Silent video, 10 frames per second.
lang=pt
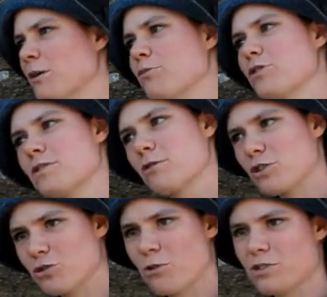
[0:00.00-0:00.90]
por isso são
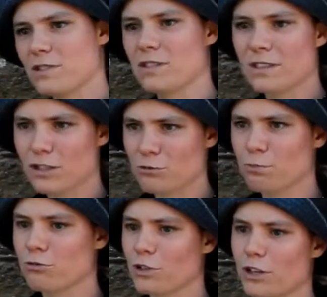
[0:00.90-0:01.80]
as boxes de
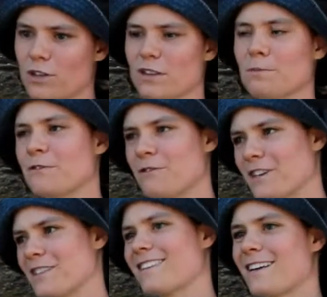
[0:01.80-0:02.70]
3x3, de
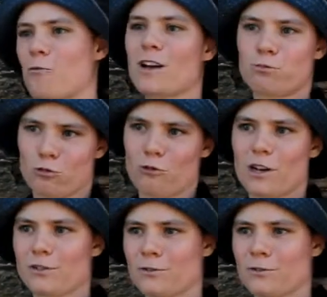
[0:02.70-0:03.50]
preferência até 4x4.